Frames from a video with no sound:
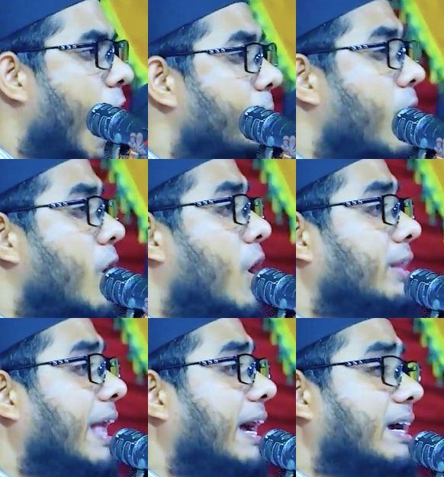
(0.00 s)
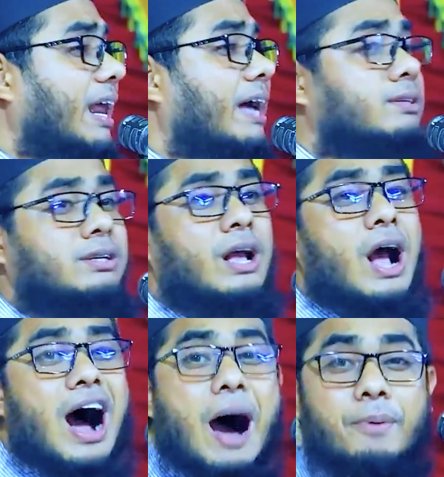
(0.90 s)
আমার দেখলেন
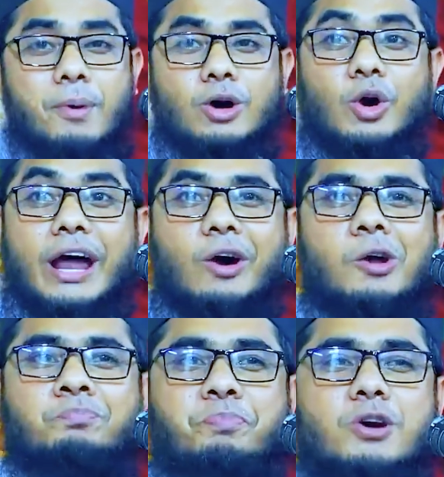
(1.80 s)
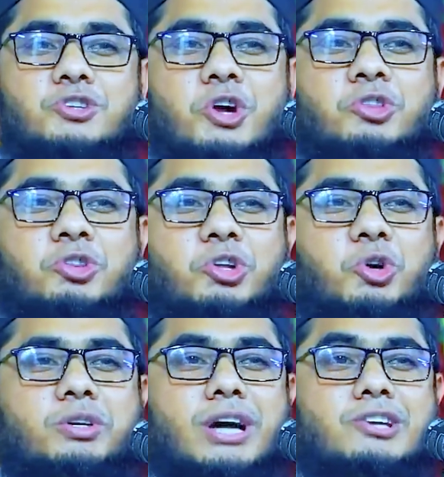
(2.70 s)
আবু বকর এখন পর্যন্ত
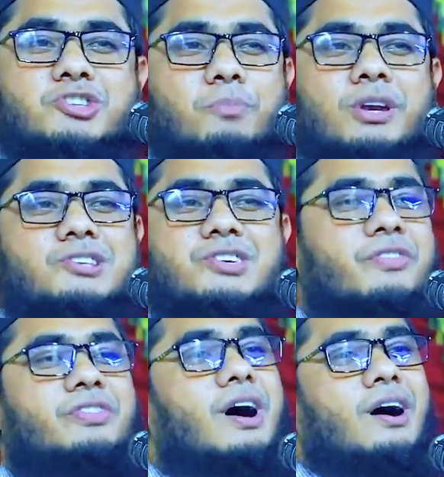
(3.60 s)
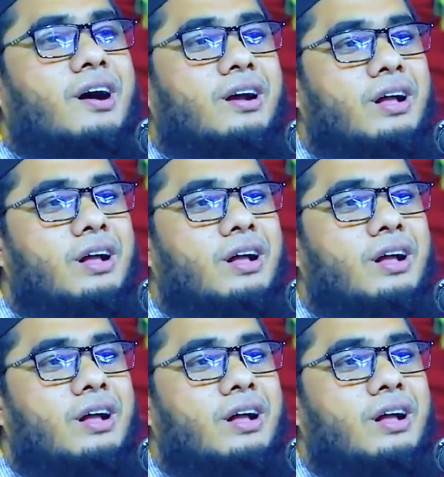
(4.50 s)
দুনিয়ার জমিনে জিন্দা